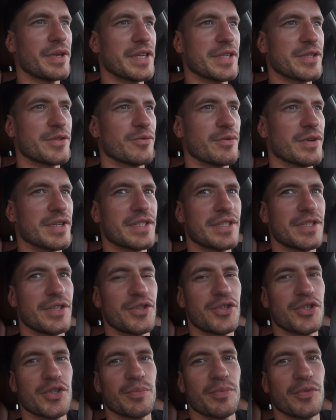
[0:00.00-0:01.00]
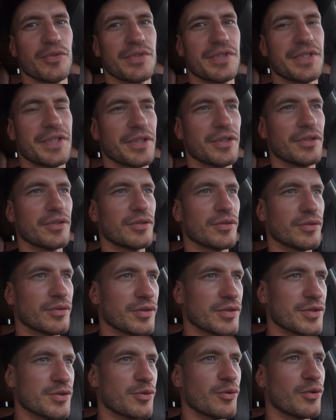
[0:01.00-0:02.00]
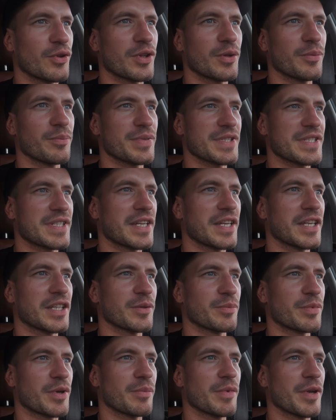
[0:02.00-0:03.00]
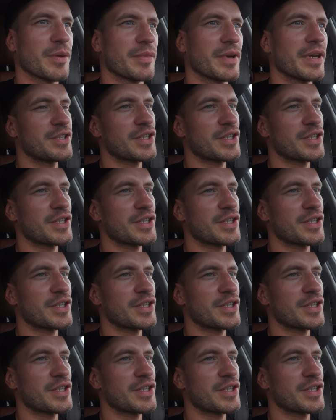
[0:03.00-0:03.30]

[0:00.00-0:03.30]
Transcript: Если у вас 1000 плюс сил, то с колоколом постоянно проблемы.